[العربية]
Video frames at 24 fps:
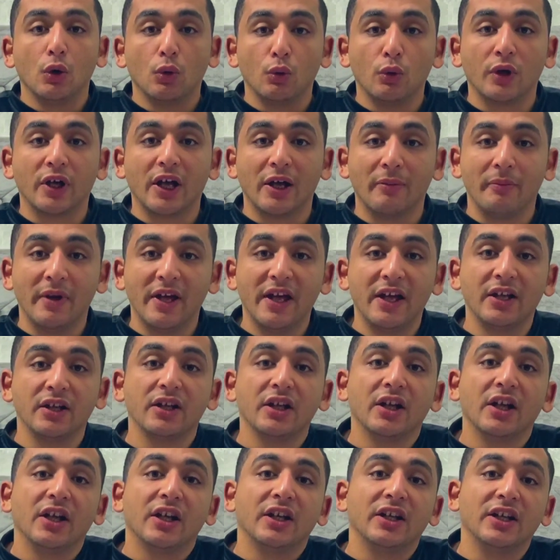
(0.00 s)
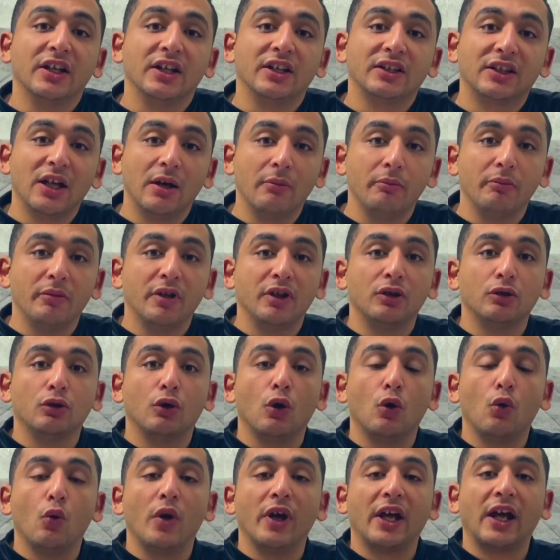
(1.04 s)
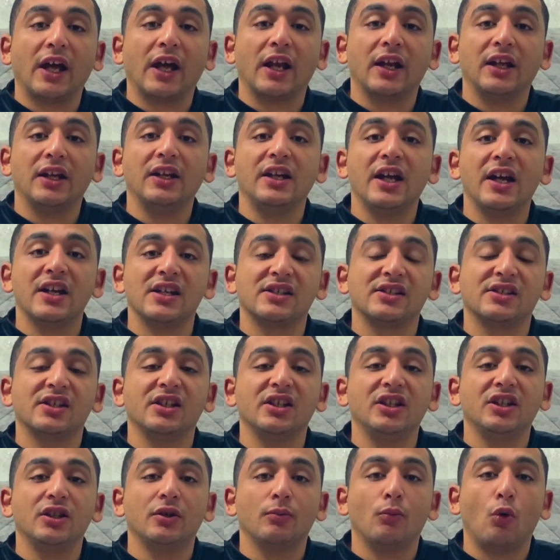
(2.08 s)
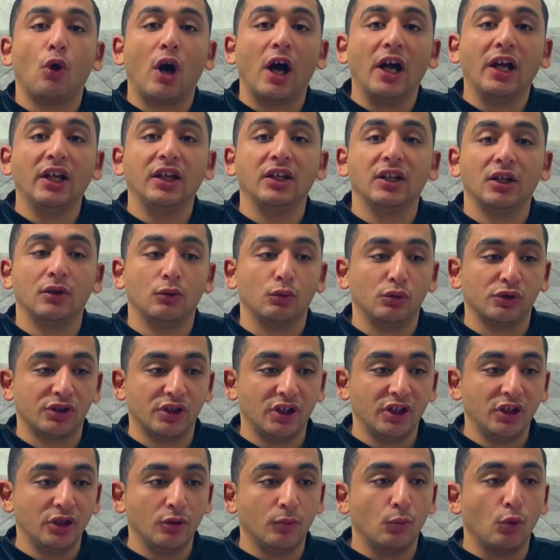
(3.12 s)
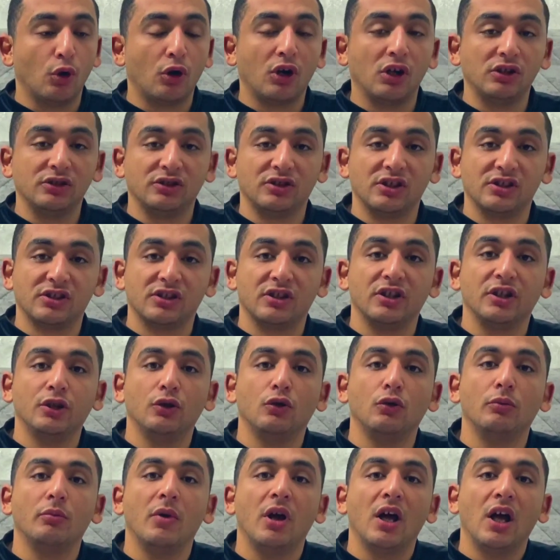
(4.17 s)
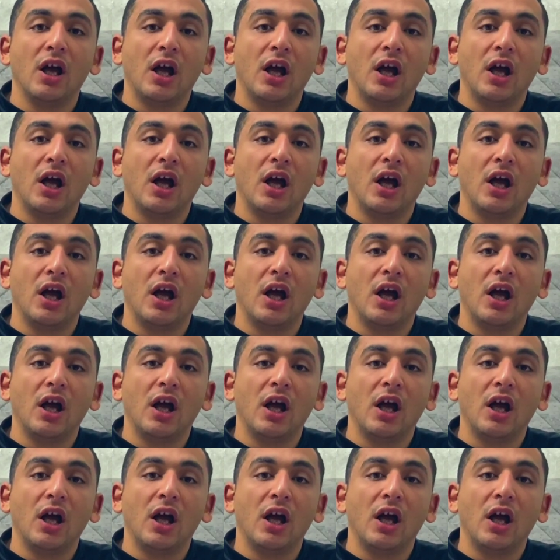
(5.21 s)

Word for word: وكمان يهتم ان هو يخليها زي معين وزي مخصص ليهم